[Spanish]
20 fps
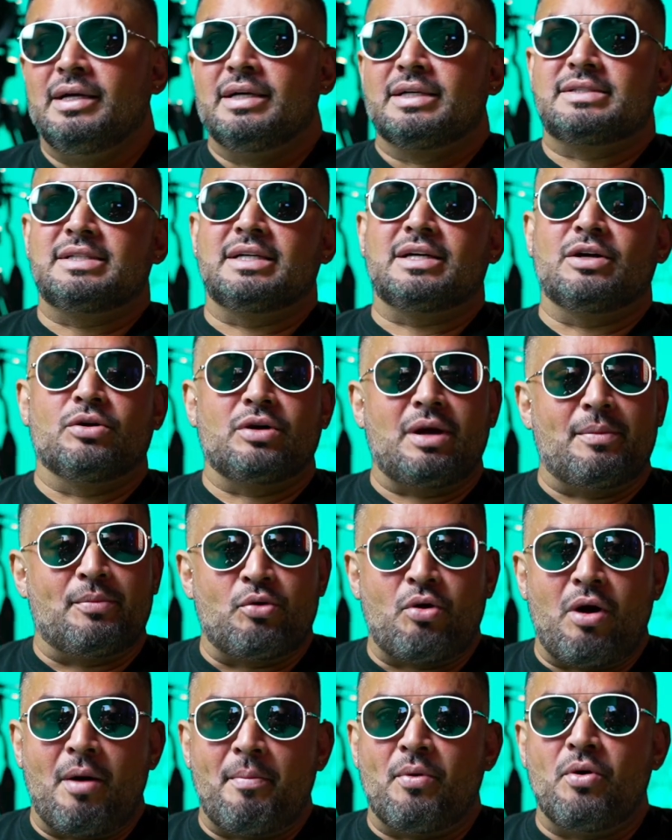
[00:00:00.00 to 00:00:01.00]
Así que creo que
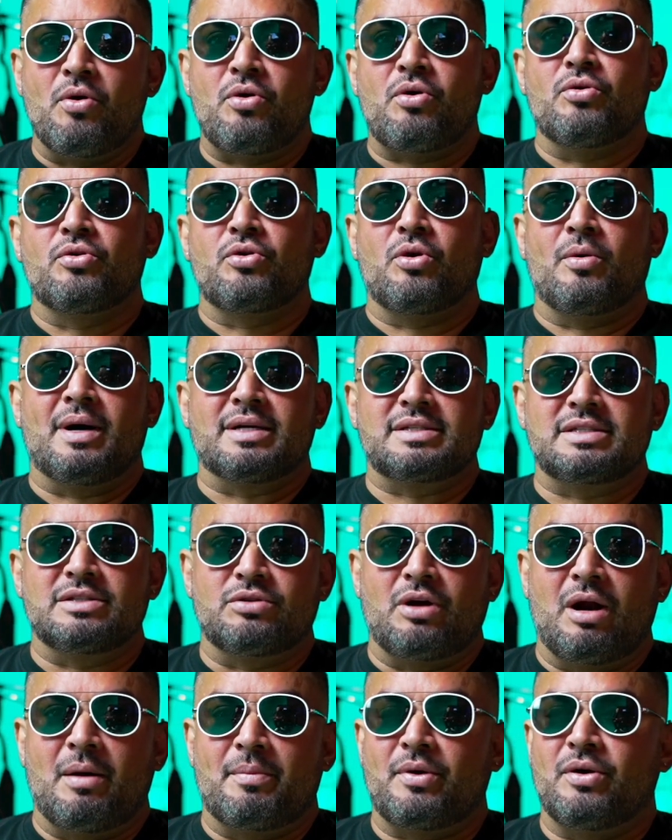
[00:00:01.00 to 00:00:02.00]
poco a poco uno va
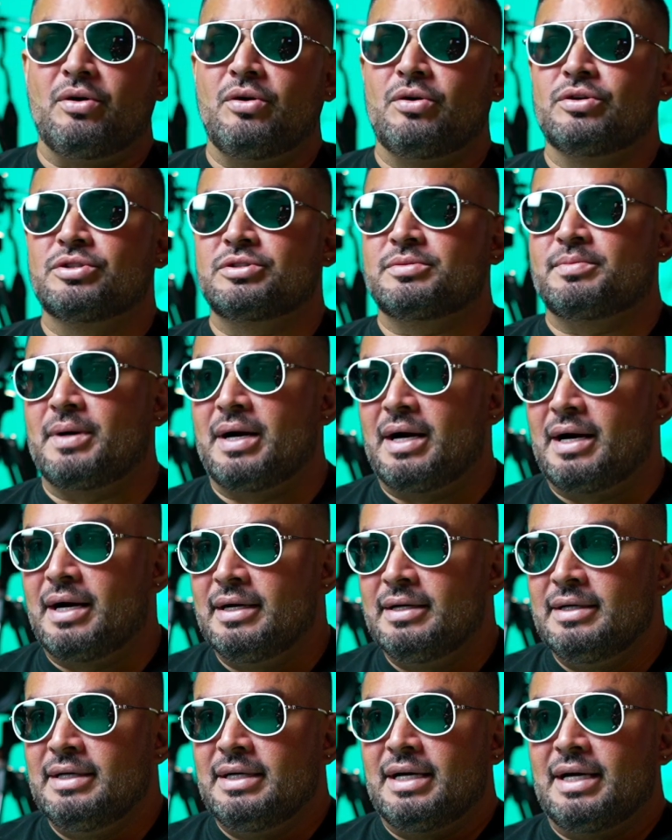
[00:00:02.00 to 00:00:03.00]
haciendo el approach, va
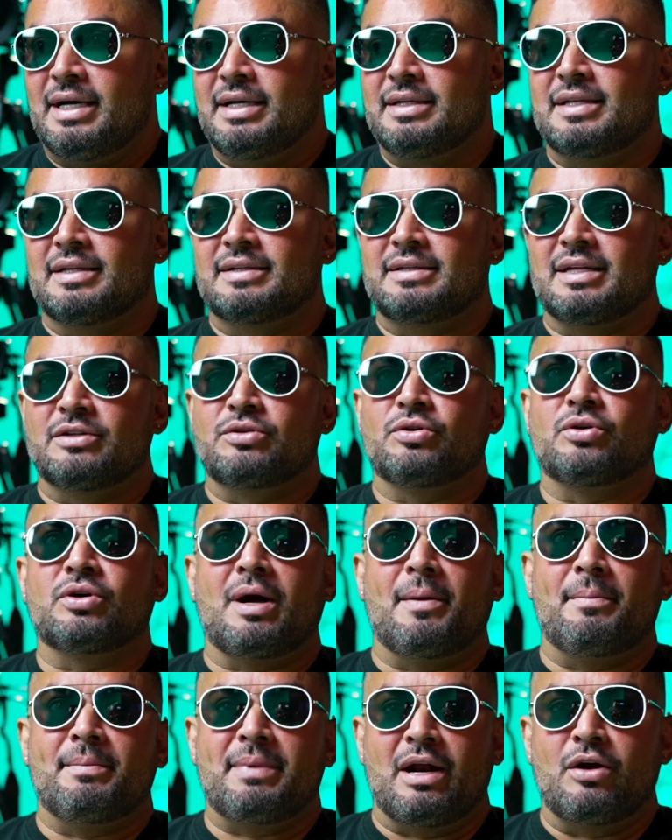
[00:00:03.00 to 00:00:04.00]
intentando
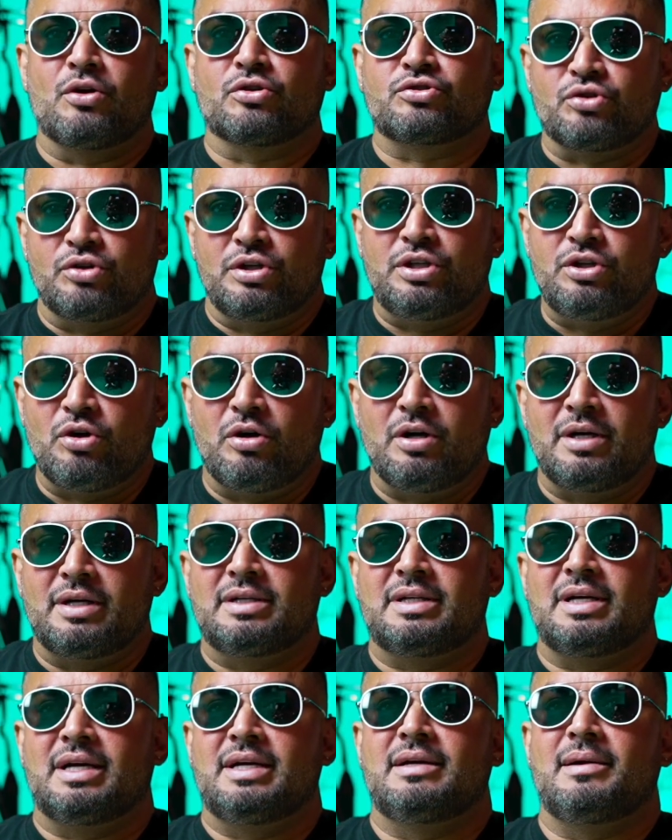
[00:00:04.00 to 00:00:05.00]
cambiar los sonidos
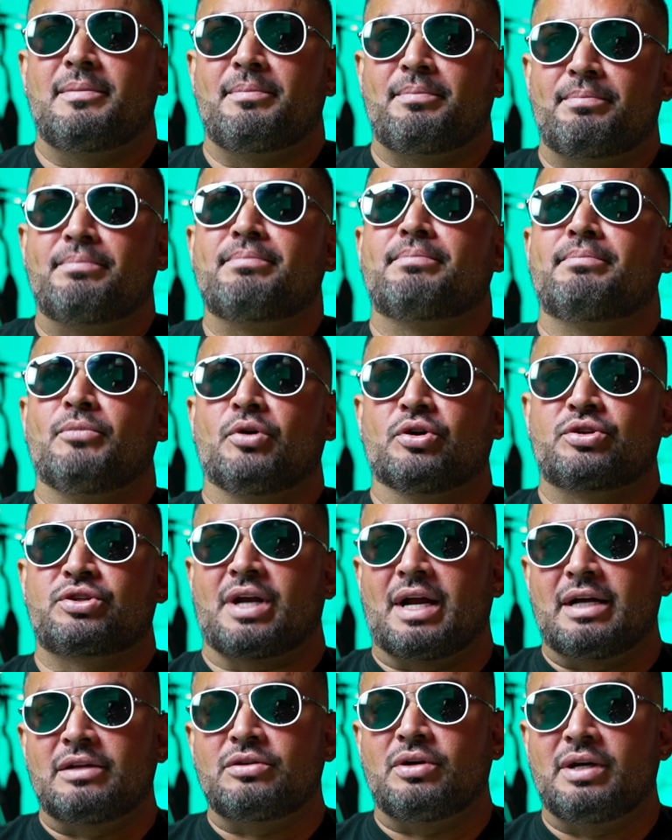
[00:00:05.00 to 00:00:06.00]
y,
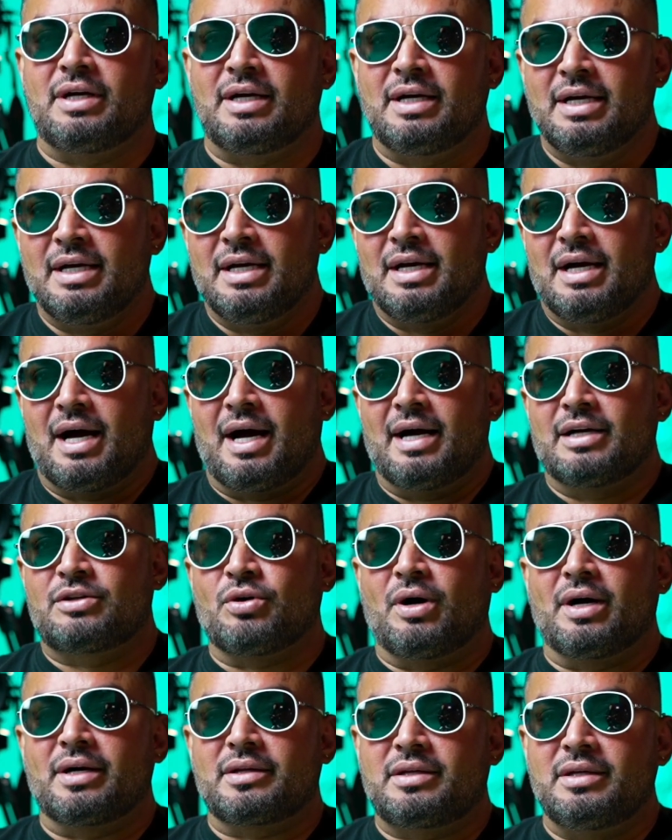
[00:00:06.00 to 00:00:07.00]
mostrándole a
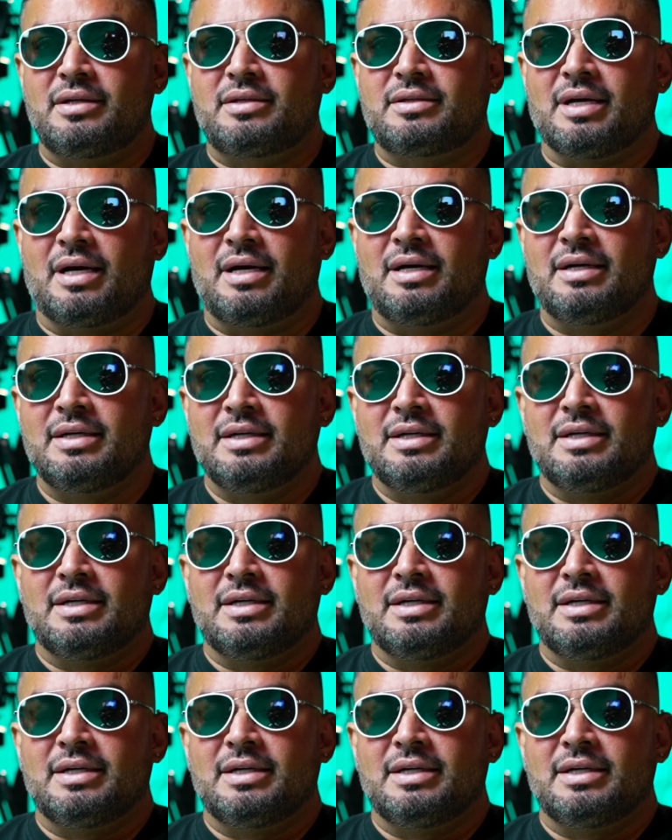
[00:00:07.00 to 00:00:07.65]
estos artistas